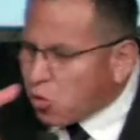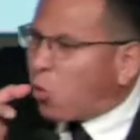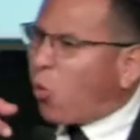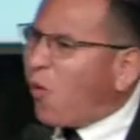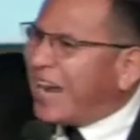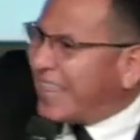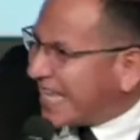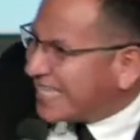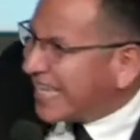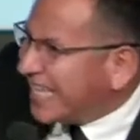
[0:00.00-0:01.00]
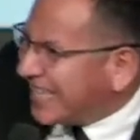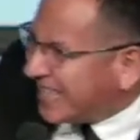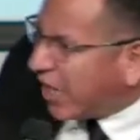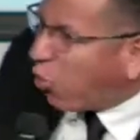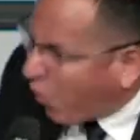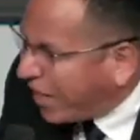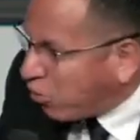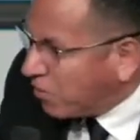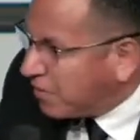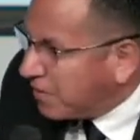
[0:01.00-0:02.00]
cuerdas de cuero
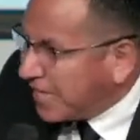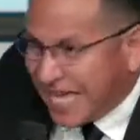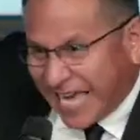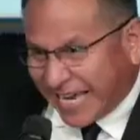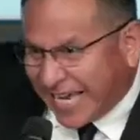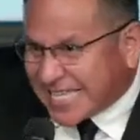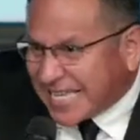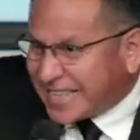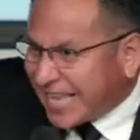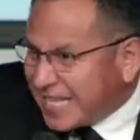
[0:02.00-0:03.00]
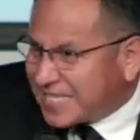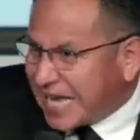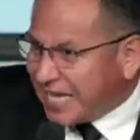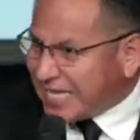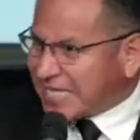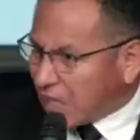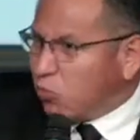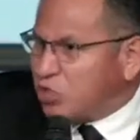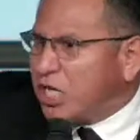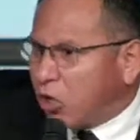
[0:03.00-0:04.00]
que se trenzan y hacen un
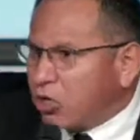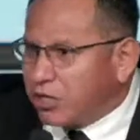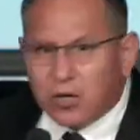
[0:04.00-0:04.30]
chicote.